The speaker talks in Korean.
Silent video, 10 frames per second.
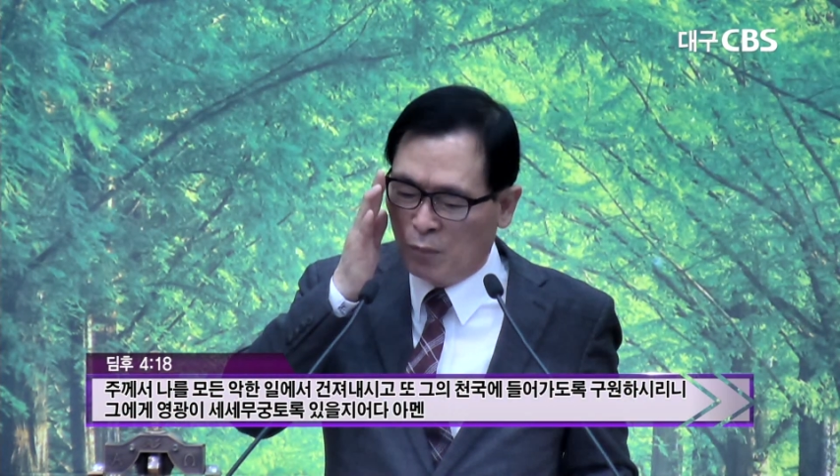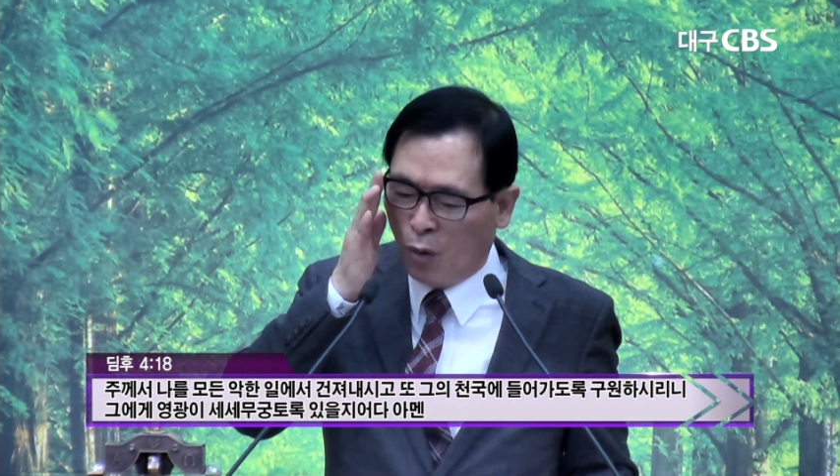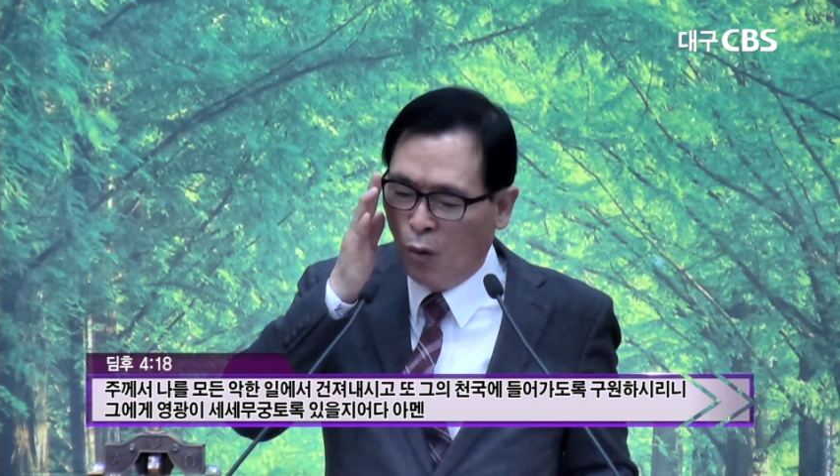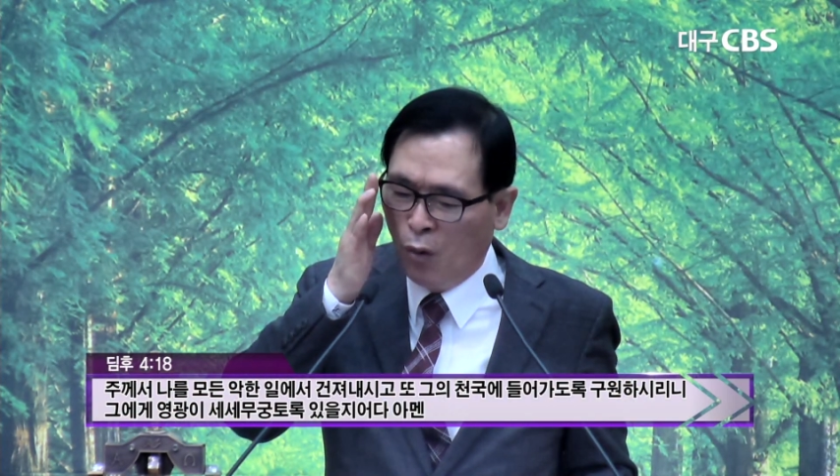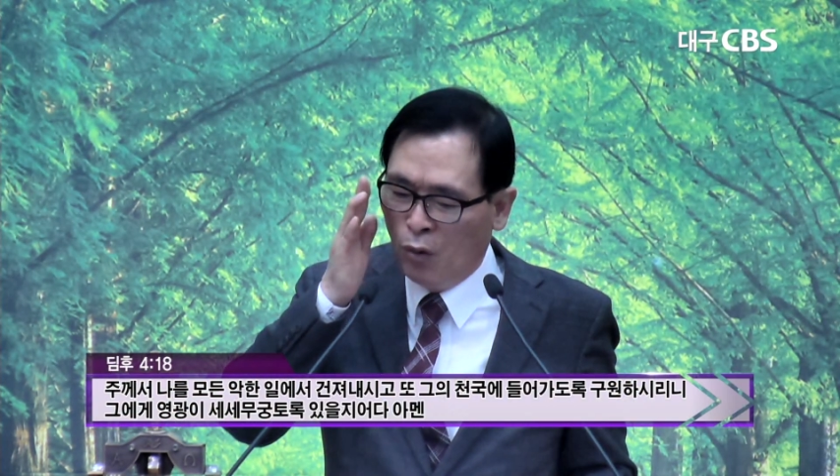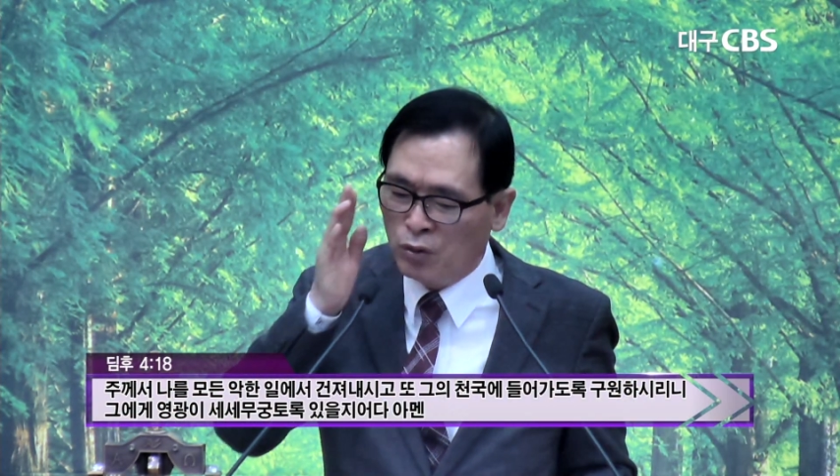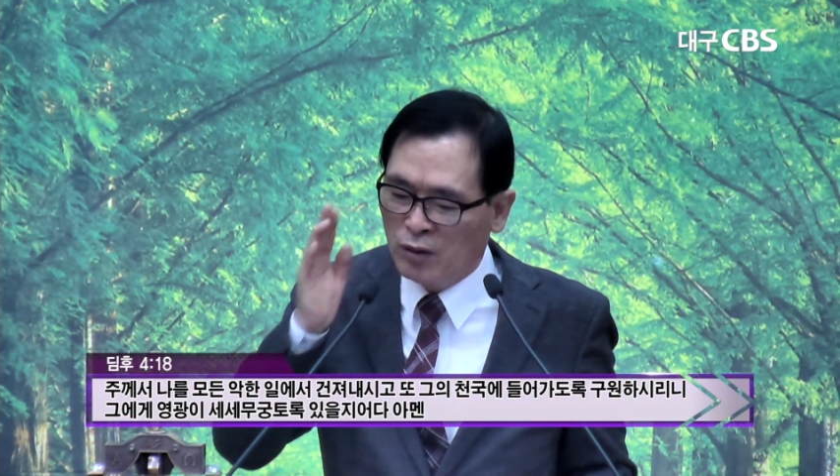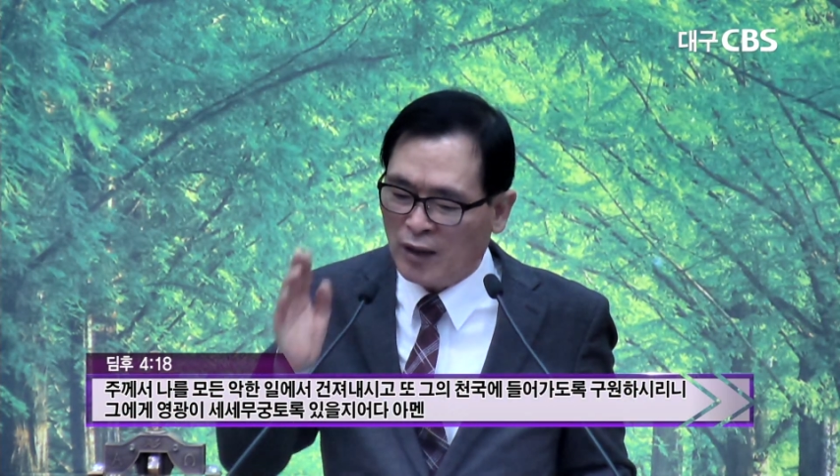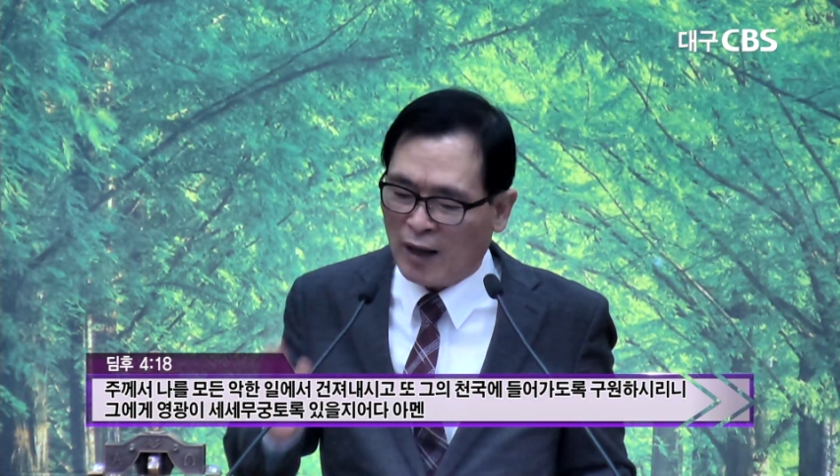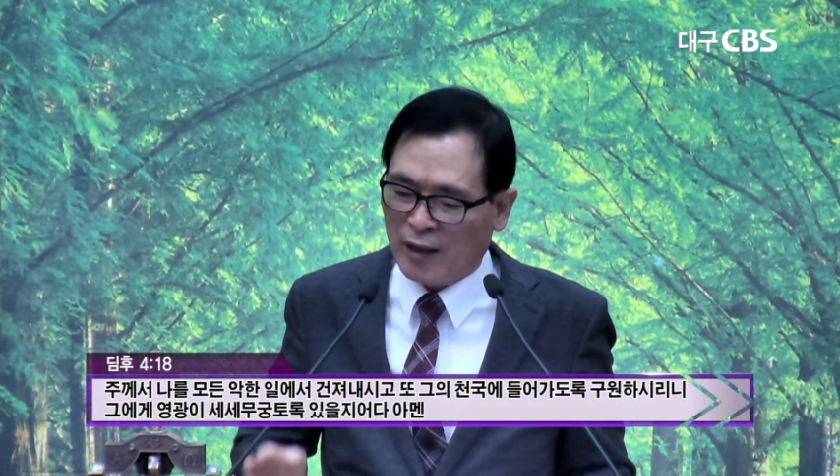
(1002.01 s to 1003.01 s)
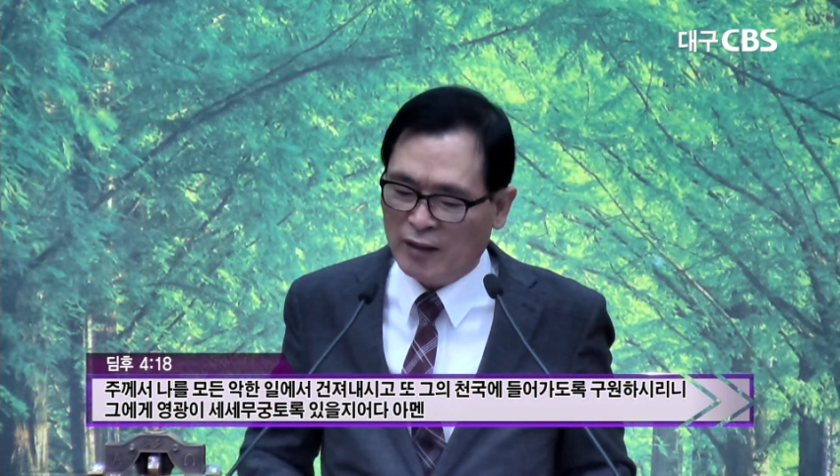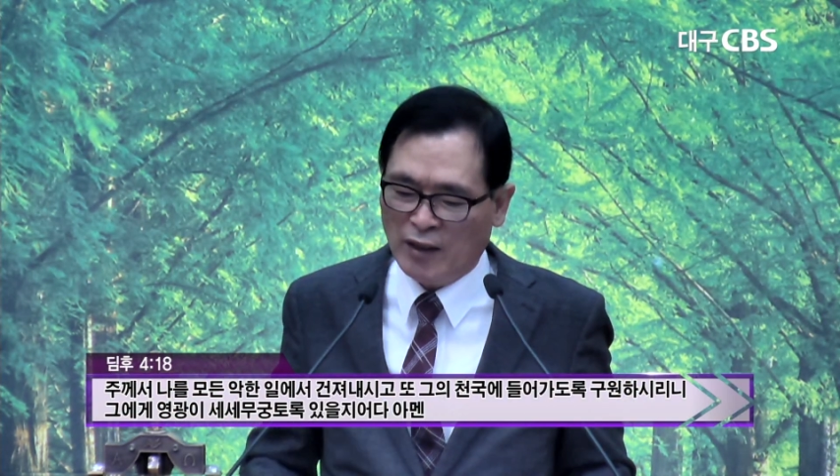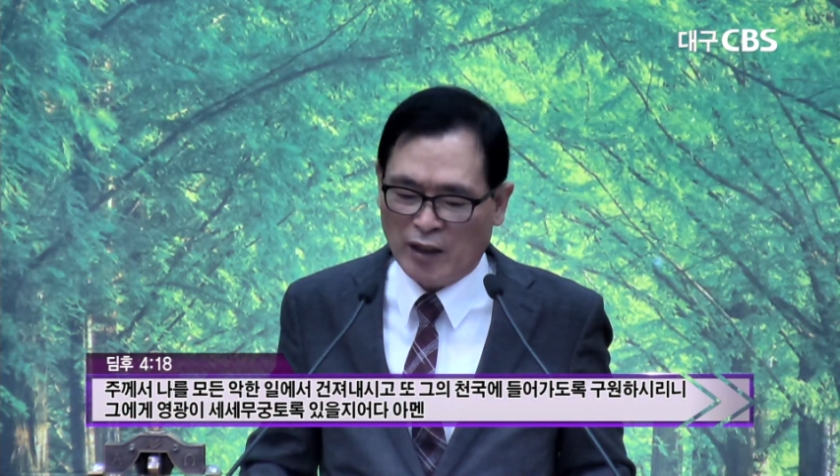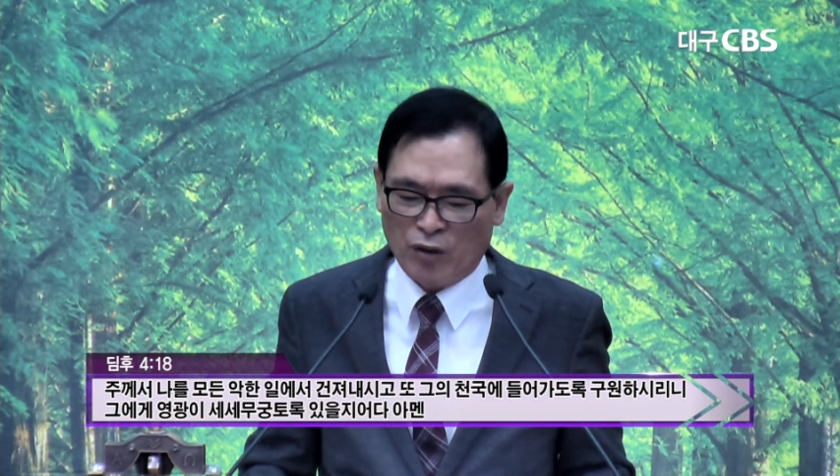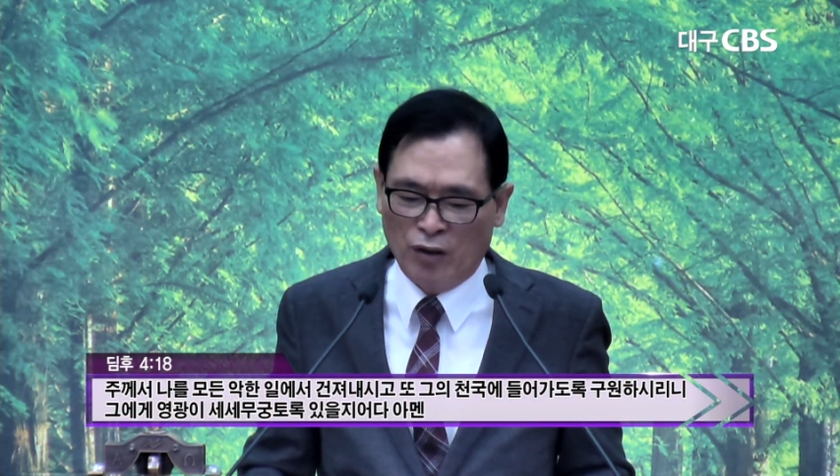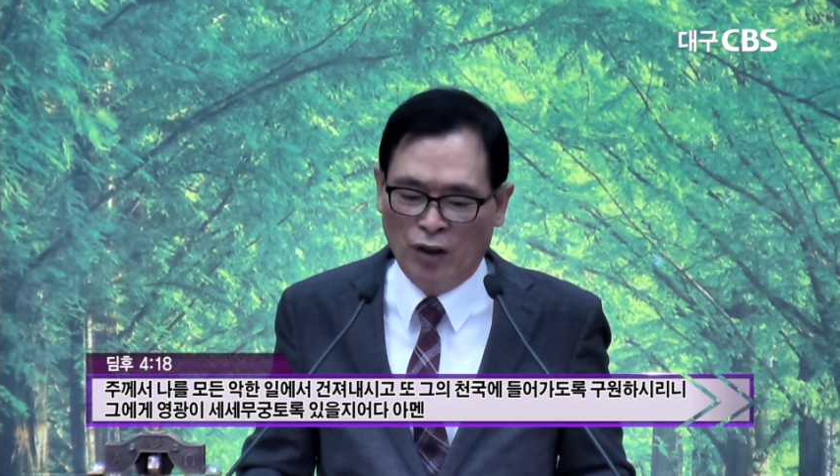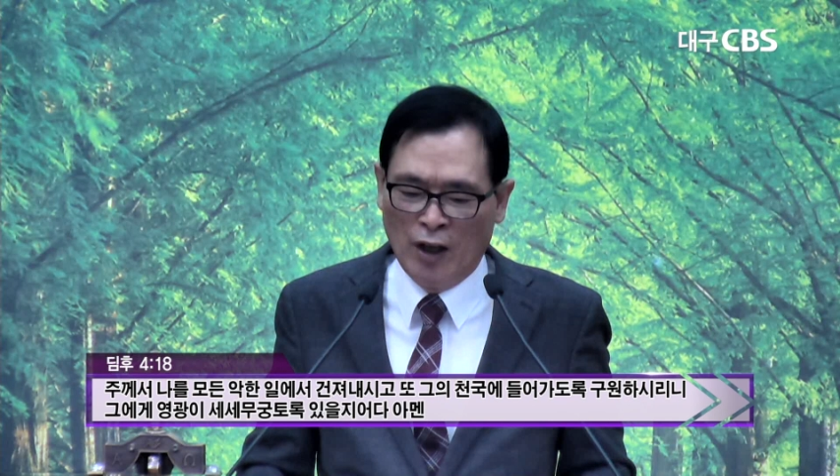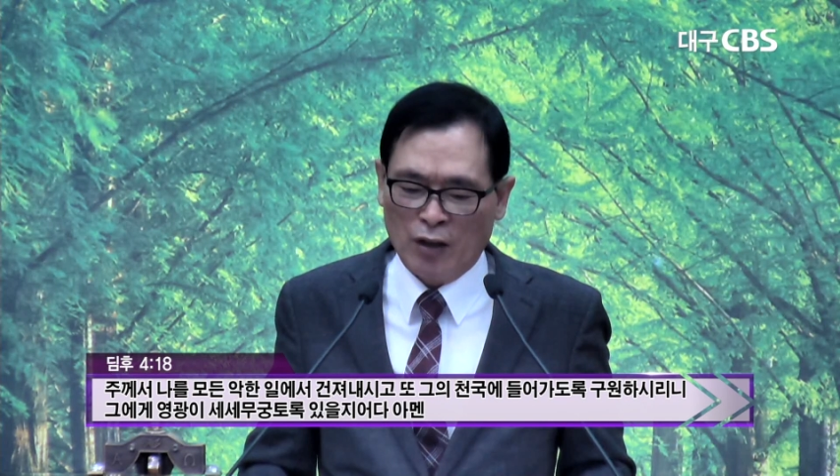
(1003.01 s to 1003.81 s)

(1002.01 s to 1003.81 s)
모든 악한 일에서